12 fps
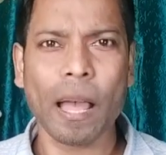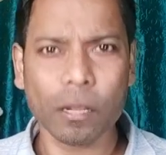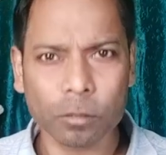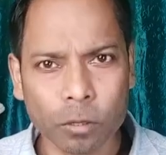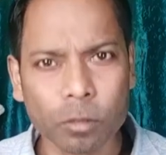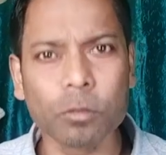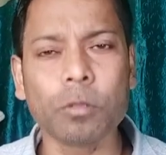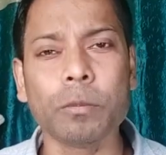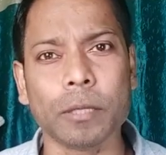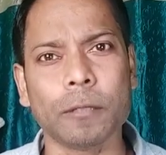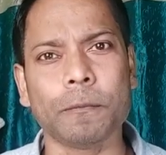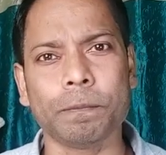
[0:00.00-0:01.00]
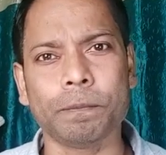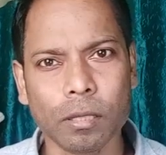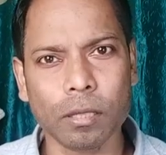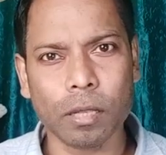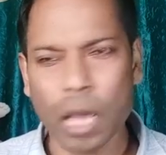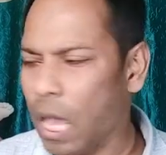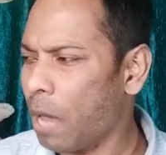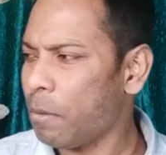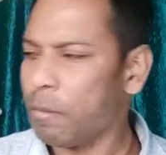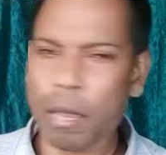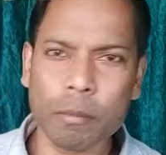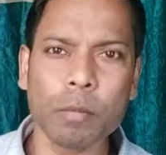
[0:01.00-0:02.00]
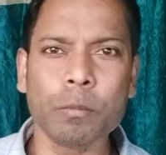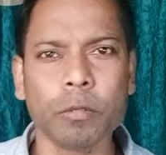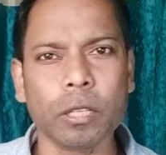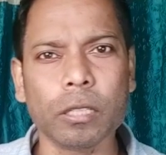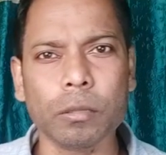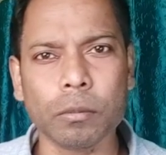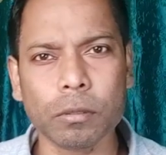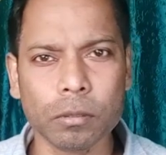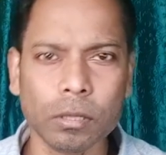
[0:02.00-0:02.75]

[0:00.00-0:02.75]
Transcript: আন্দোলন করবেন হ্যাঁ আমি বাইবেল পুড়িয়ে দেব